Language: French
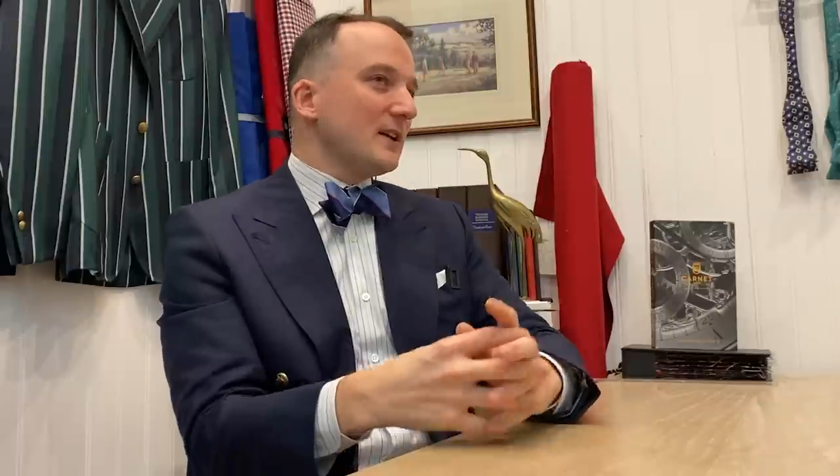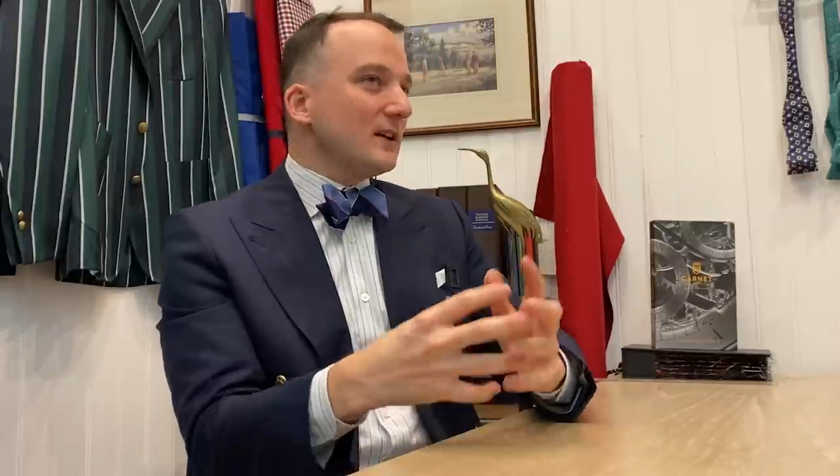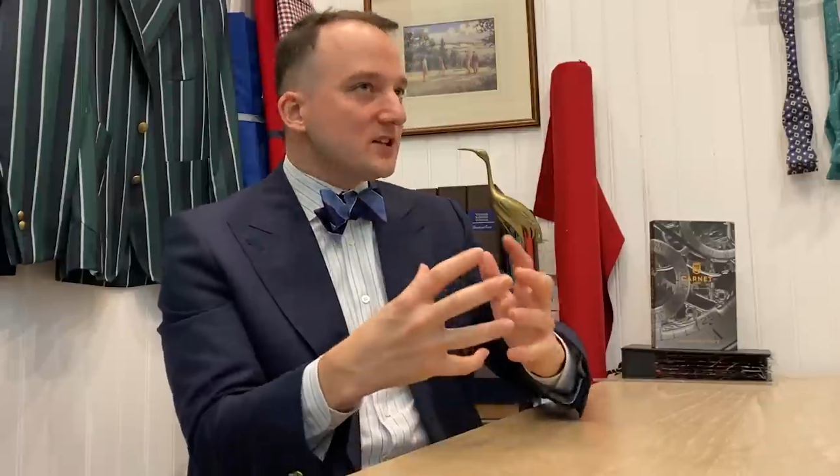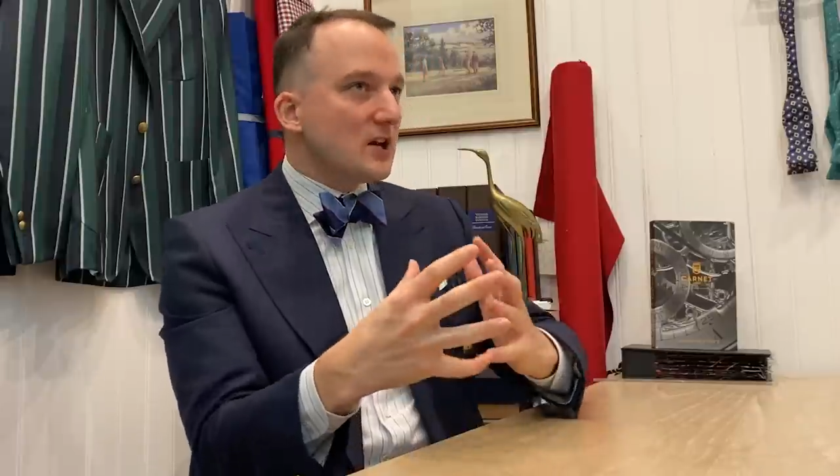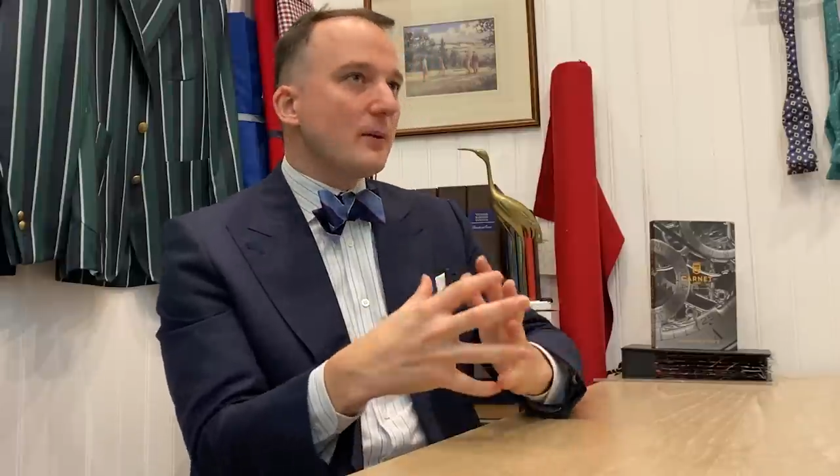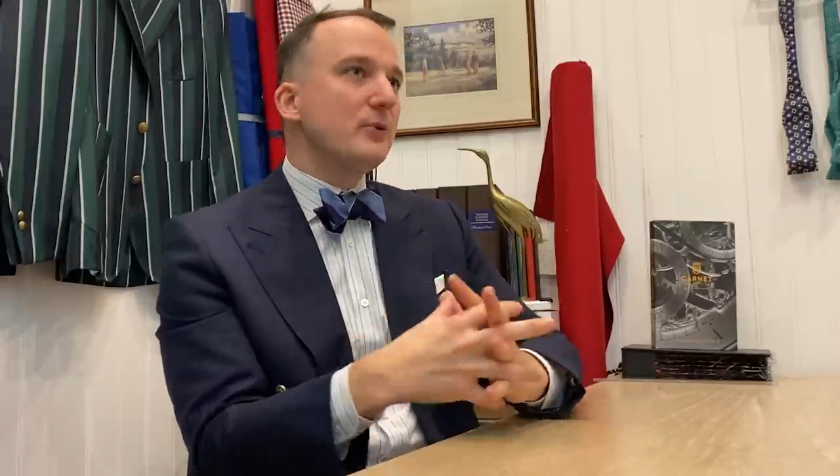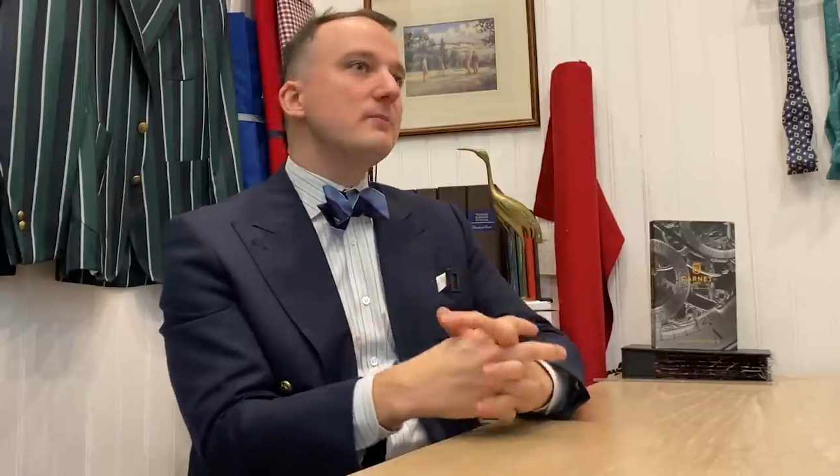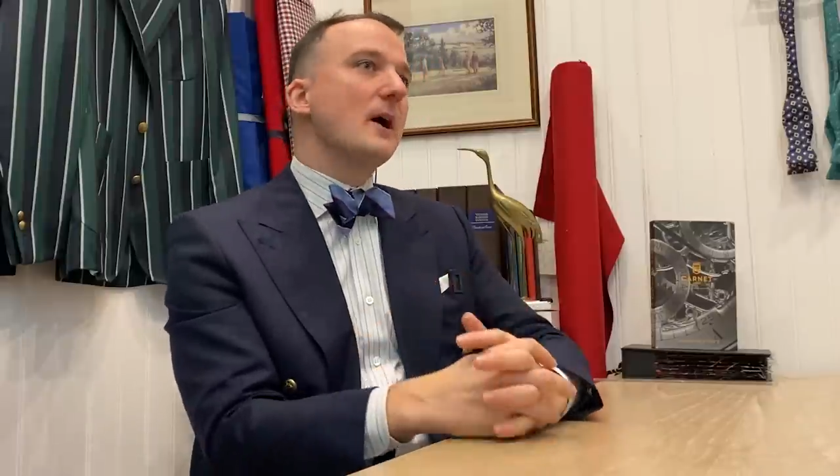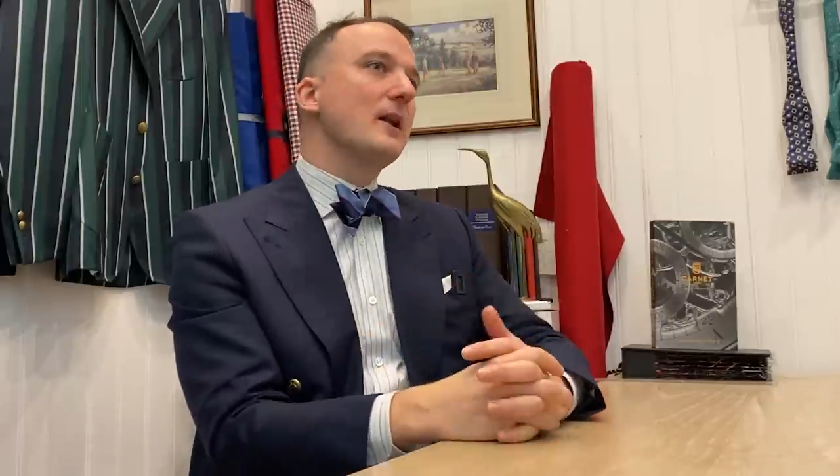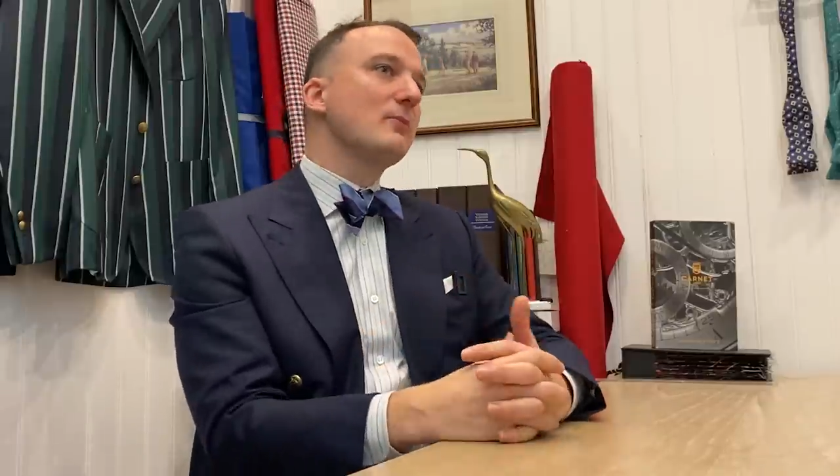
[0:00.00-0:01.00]
j'ai un peu
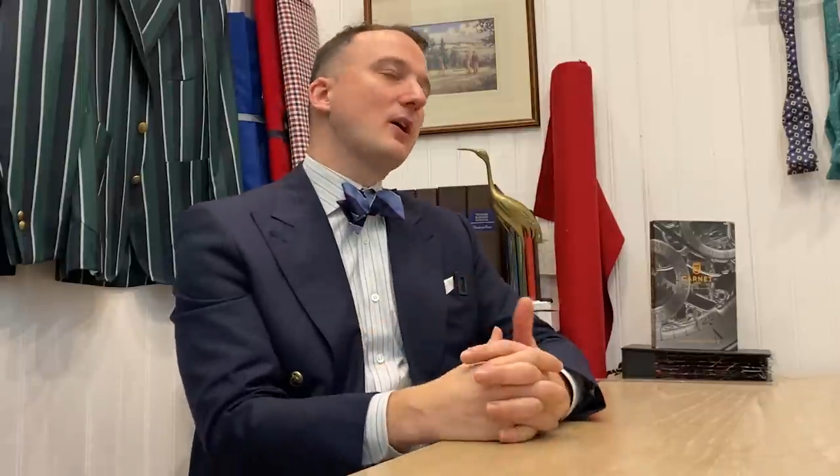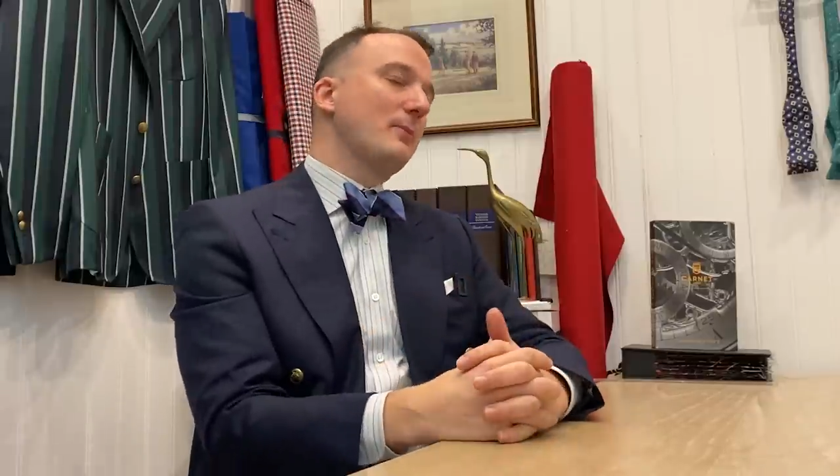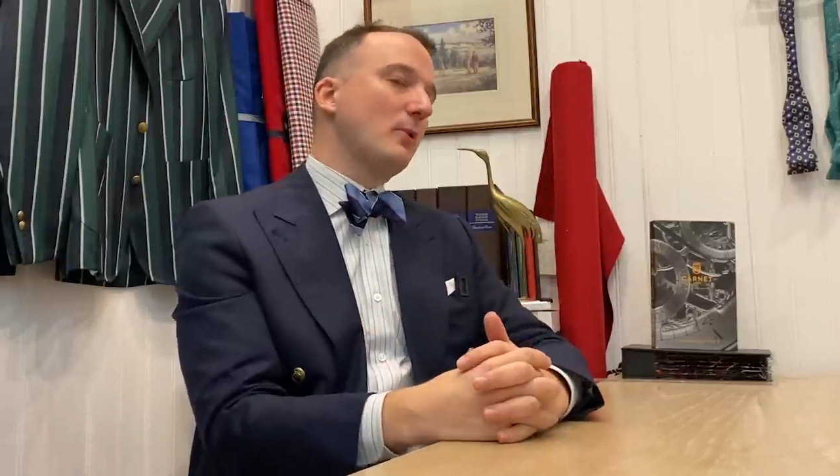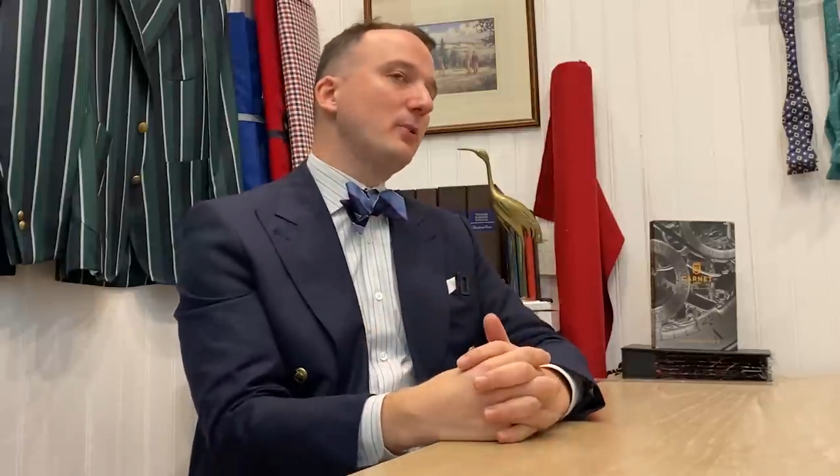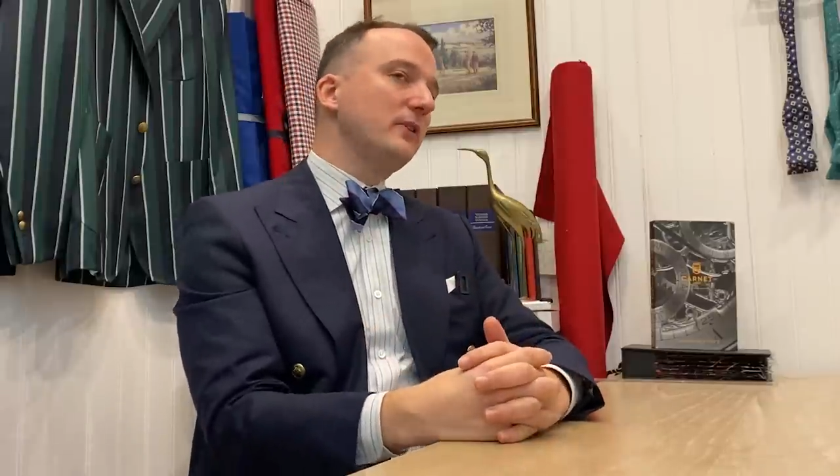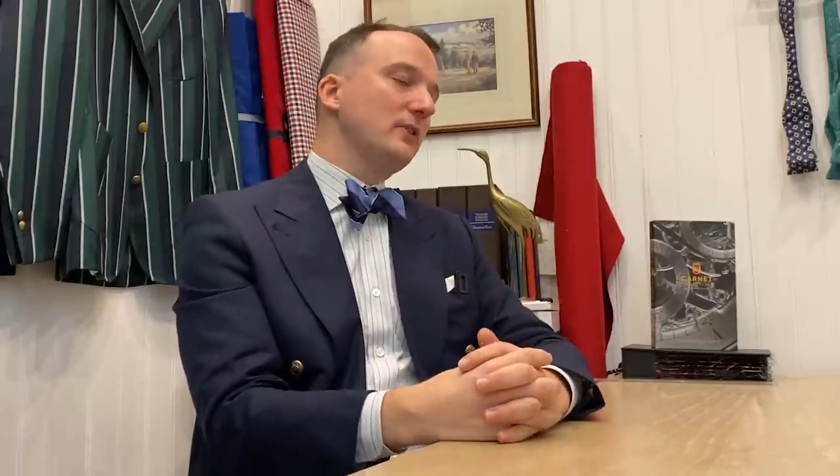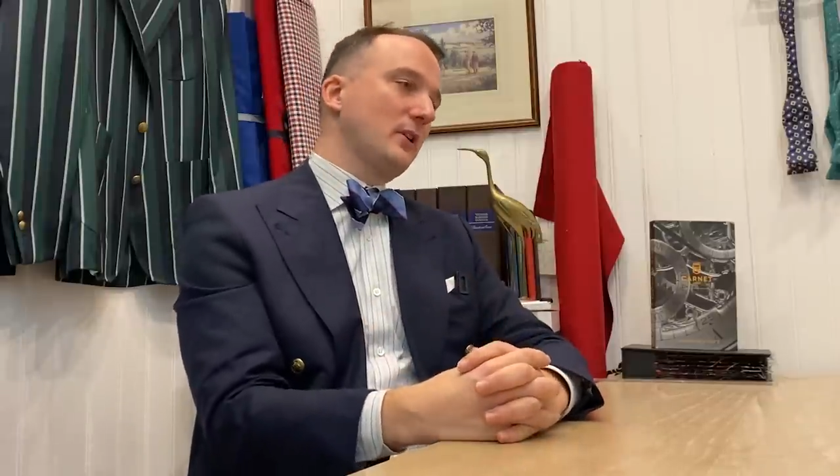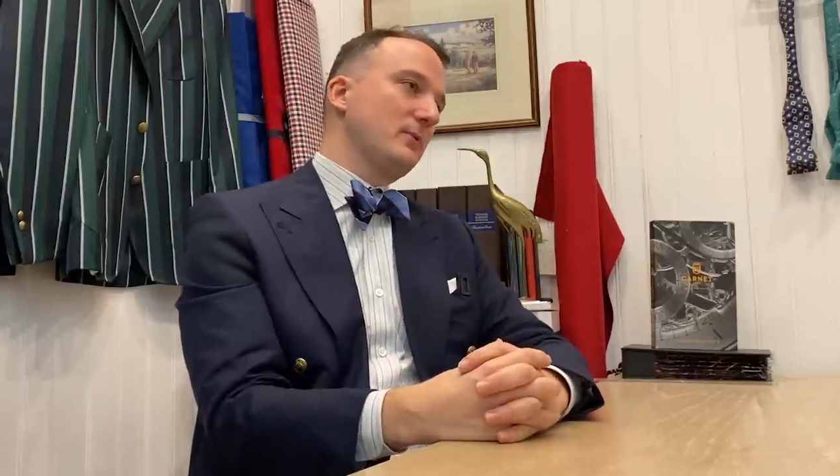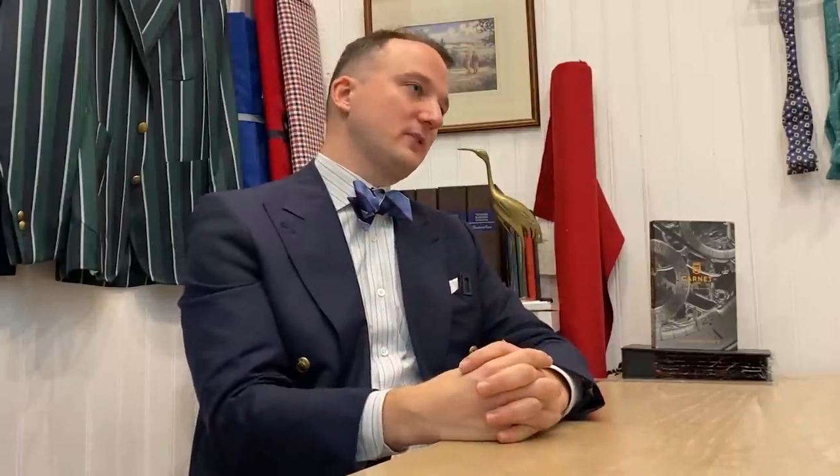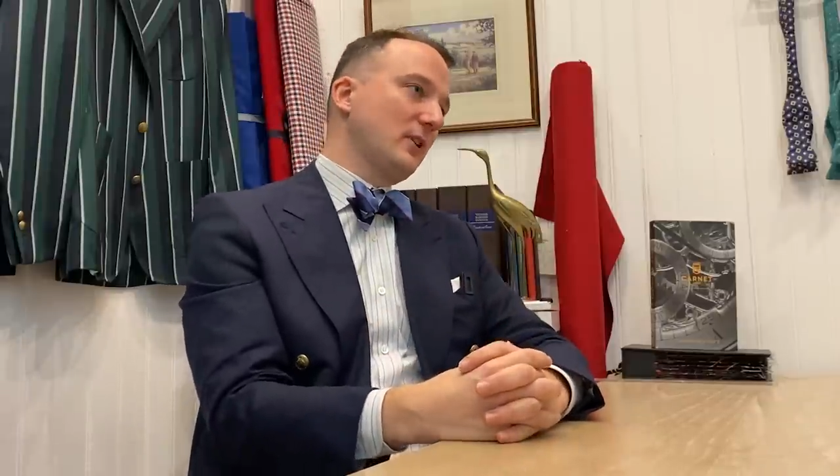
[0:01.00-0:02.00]
de mal, moi, à proposer une
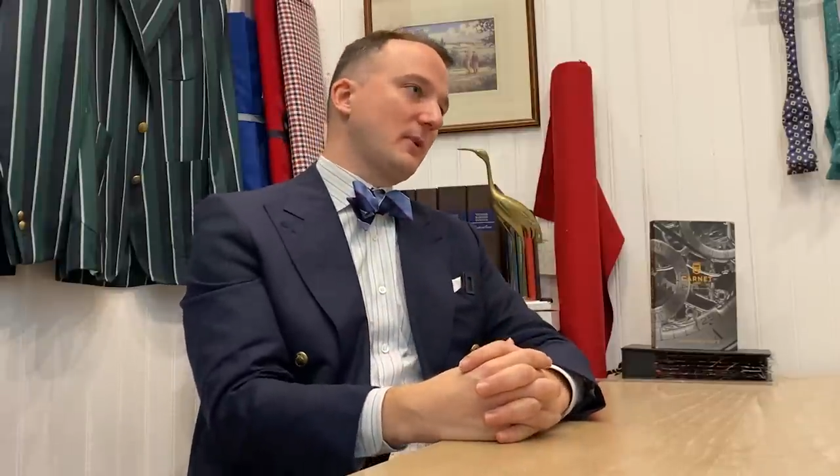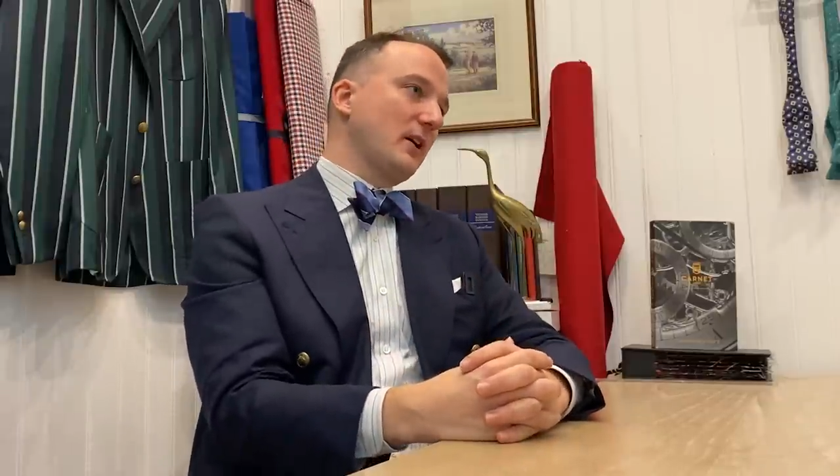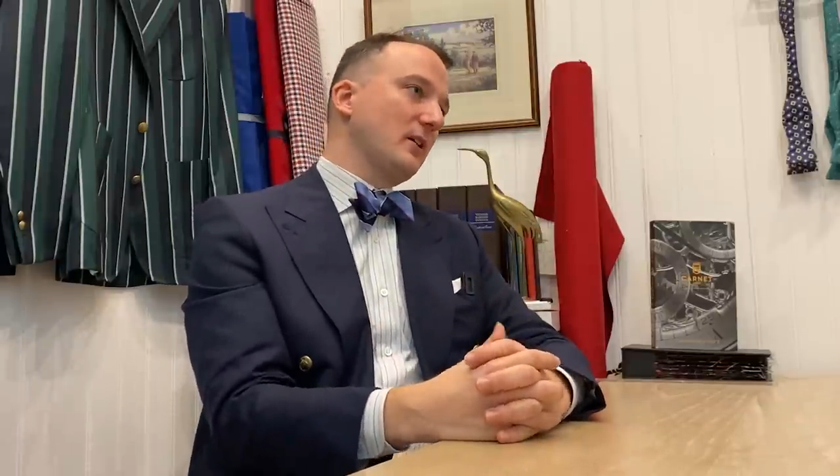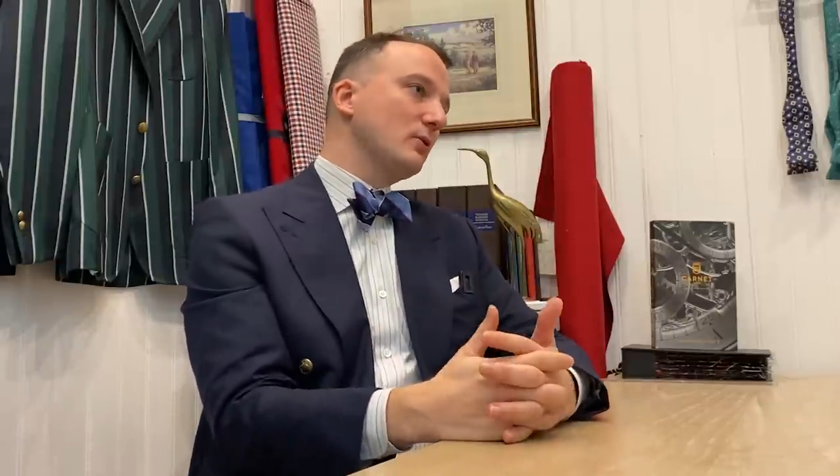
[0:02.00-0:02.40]
réponse très marquée.